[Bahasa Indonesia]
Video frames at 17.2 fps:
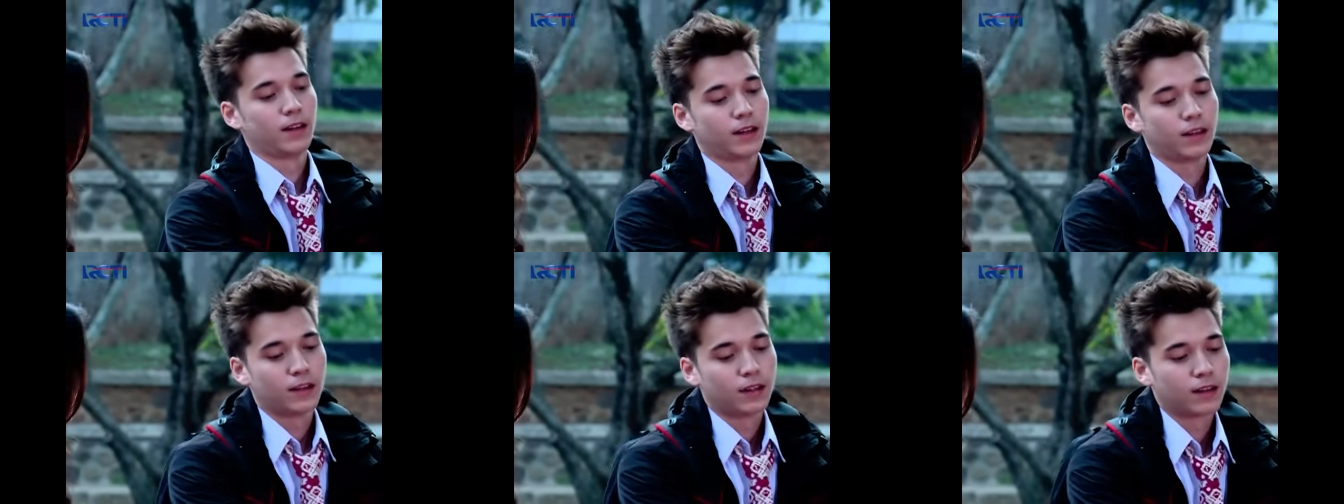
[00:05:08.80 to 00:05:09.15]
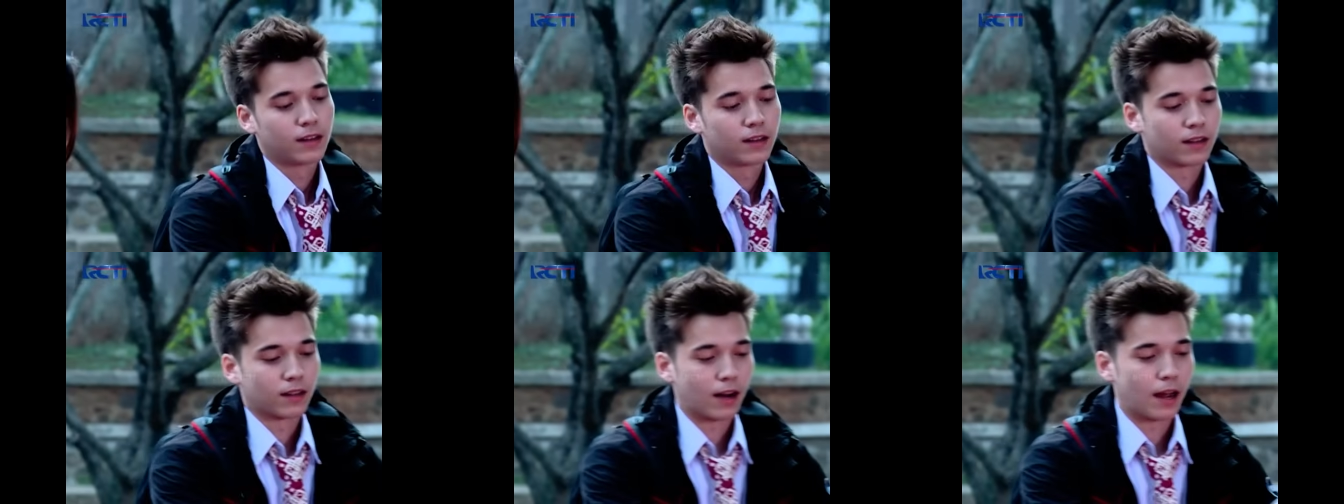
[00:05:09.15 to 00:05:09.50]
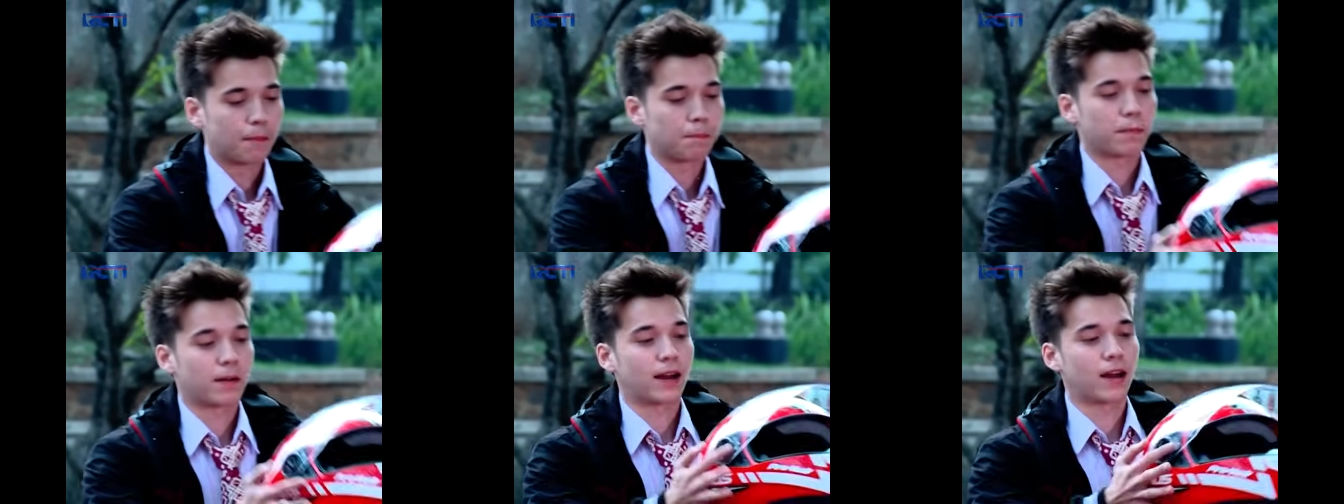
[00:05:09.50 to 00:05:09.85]
Okay?
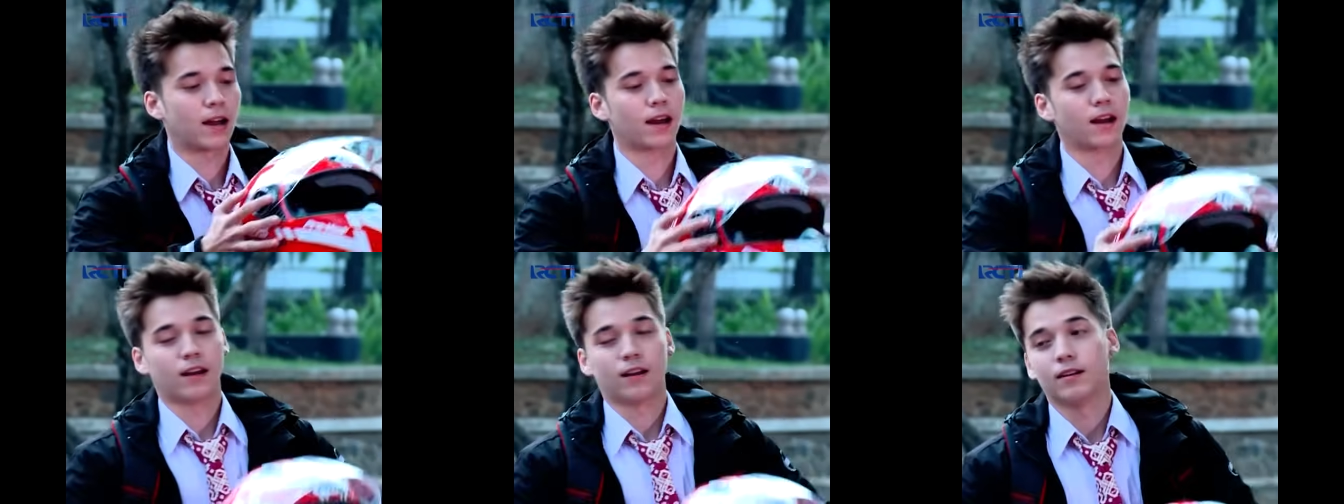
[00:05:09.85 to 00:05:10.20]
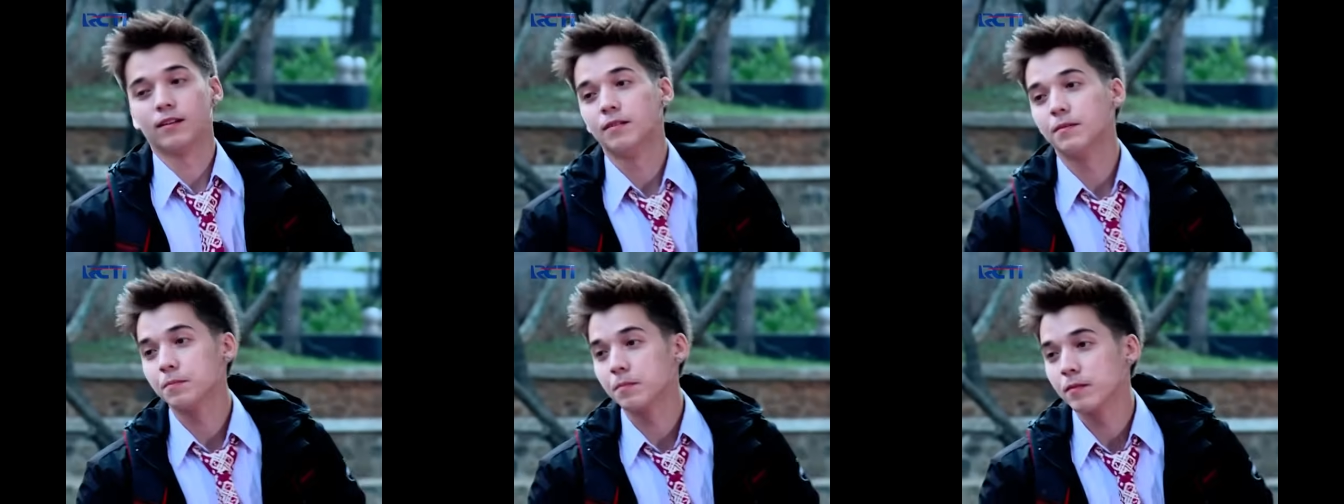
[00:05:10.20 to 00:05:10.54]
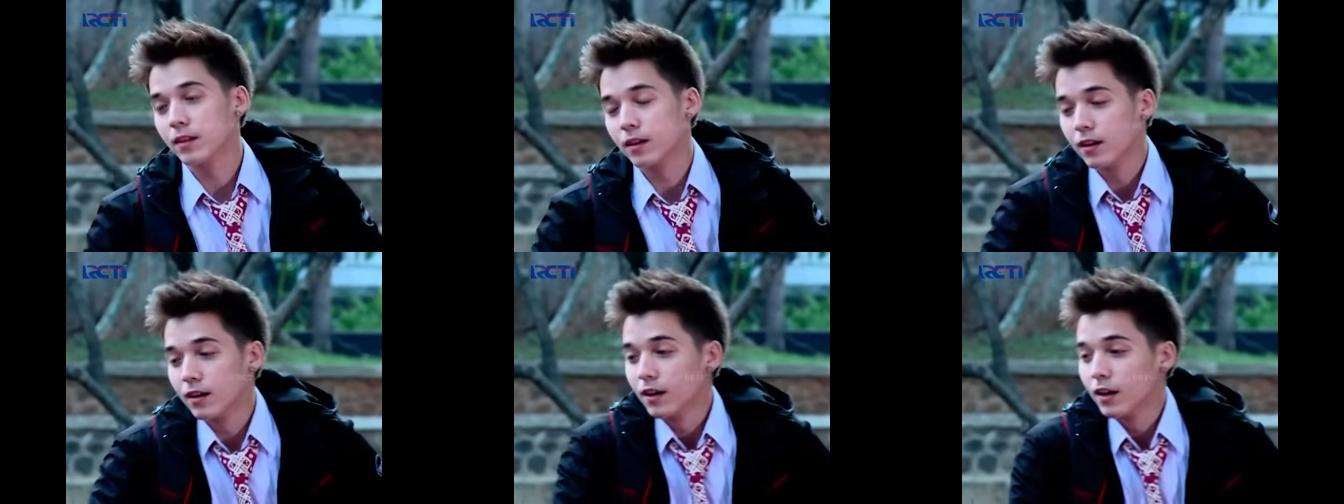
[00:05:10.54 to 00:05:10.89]
Kenapa?
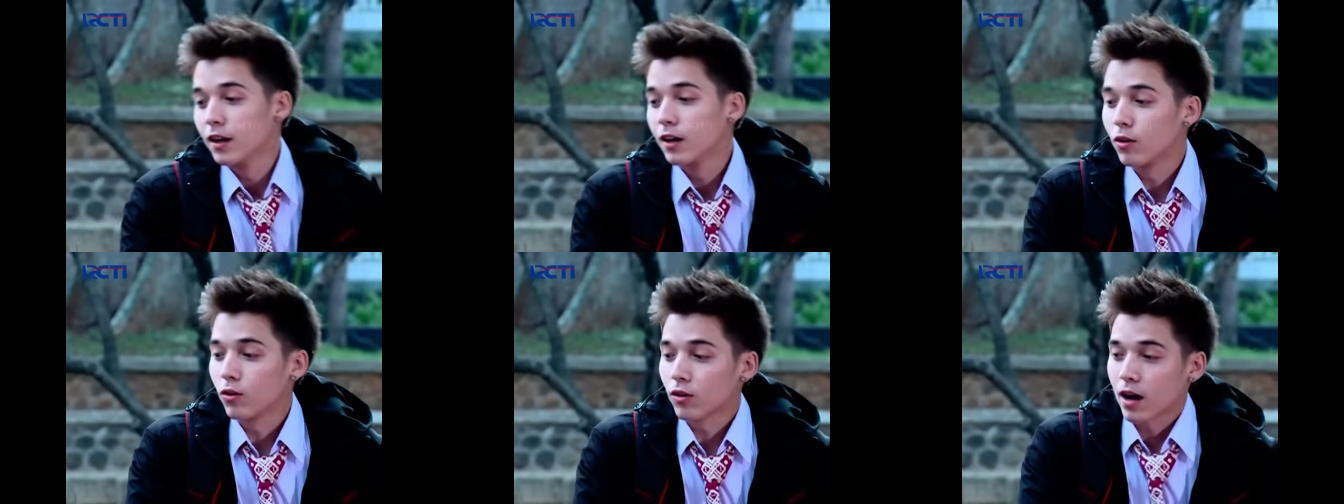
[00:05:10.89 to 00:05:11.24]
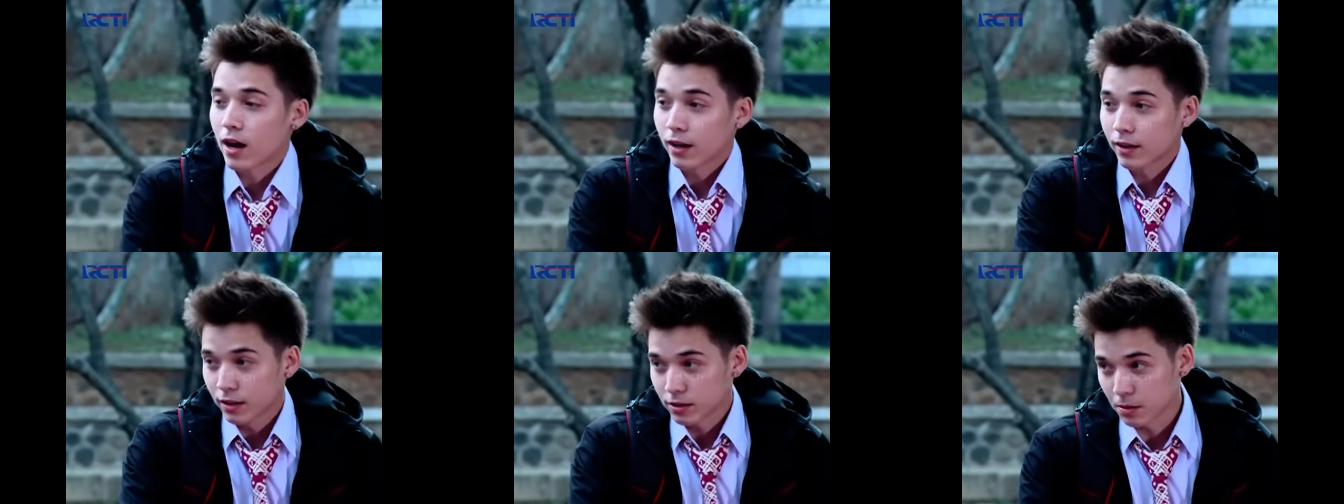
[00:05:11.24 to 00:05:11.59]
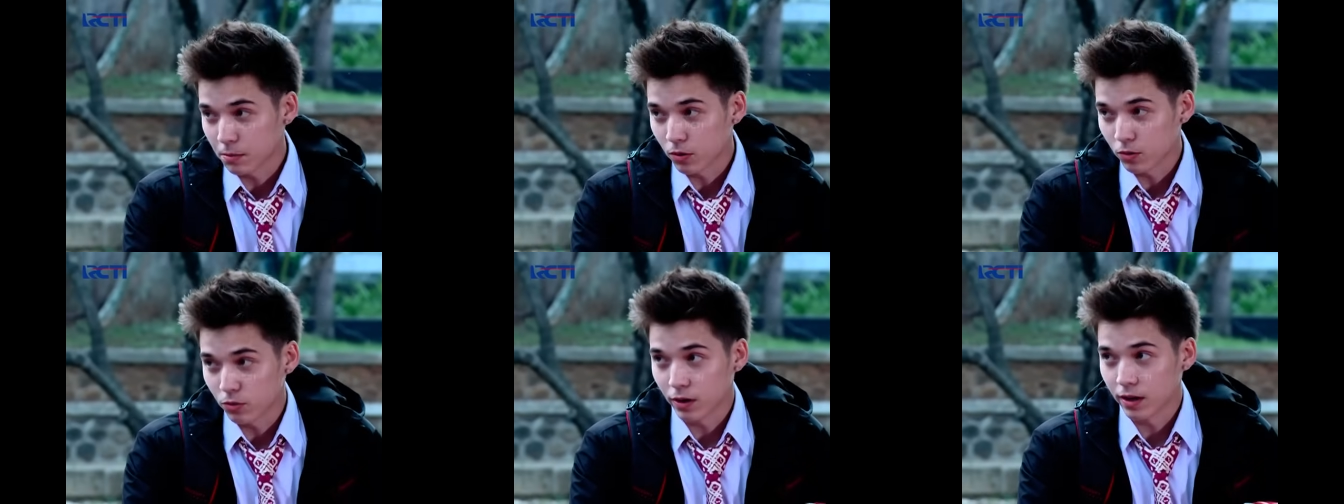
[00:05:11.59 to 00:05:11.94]
Lo kangen ya
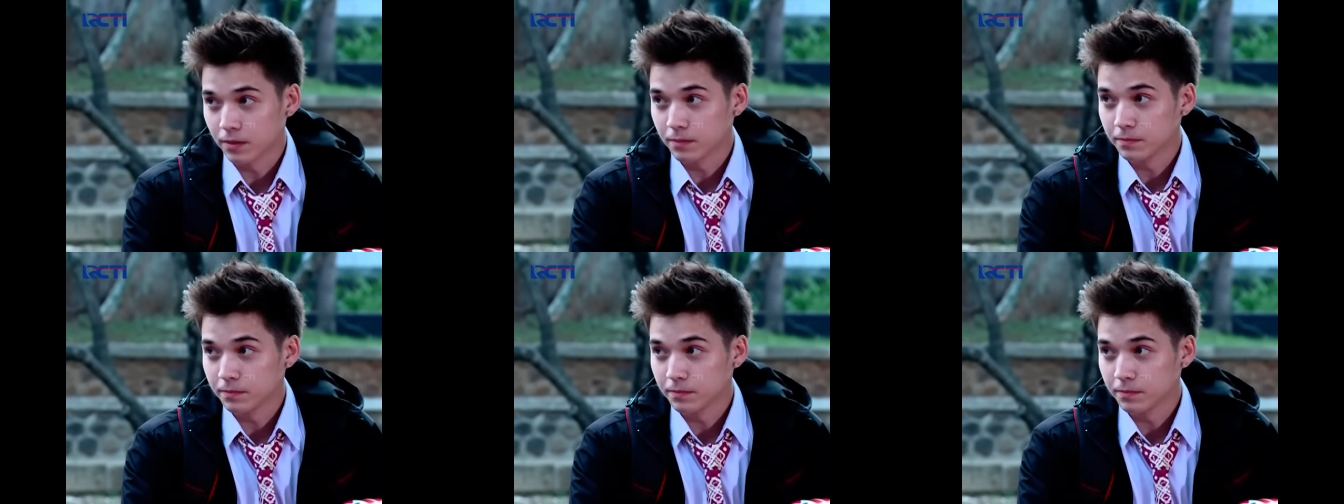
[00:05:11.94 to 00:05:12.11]
sama gue?